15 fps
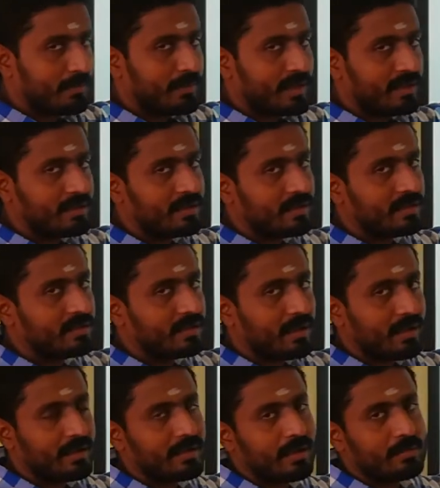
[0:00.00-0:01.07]
மடியத்தில் இருக்குது
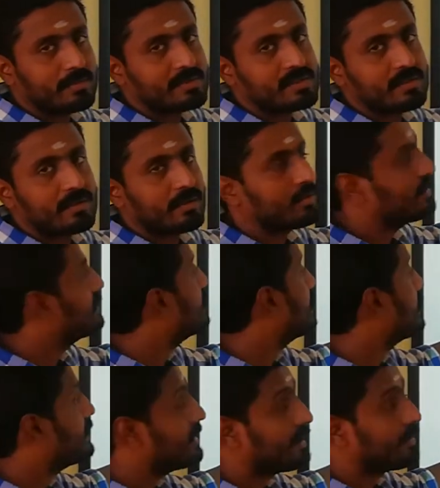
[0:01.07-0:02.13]
நல்லா ஞாபகம் வச்சுக்கிடணும்
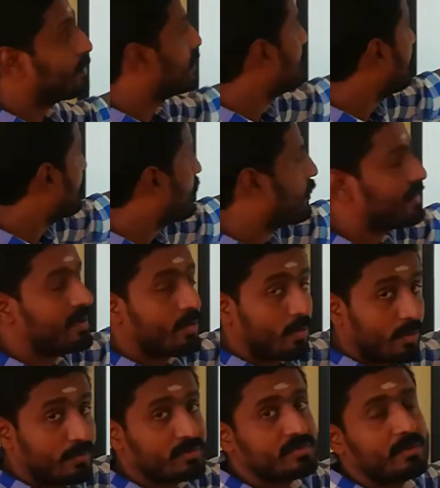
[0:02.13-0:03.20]
எது உள்ளே இருக்கக்கூடிய
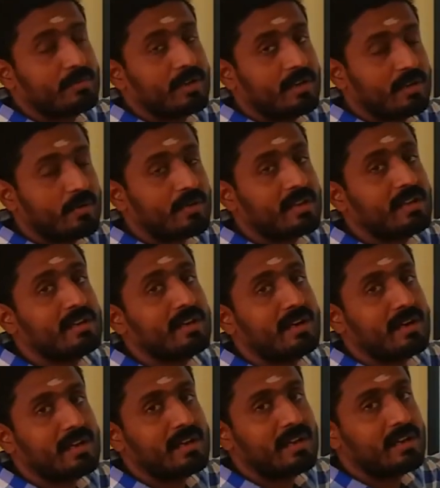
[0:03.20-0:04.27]
குரோமோசோம்களினுடைய
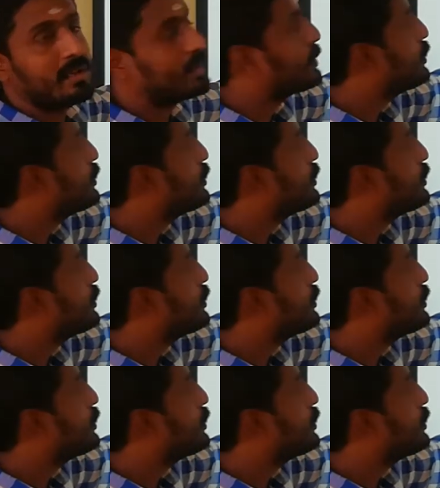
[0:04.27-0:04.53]
எண்ணிக்கை டூ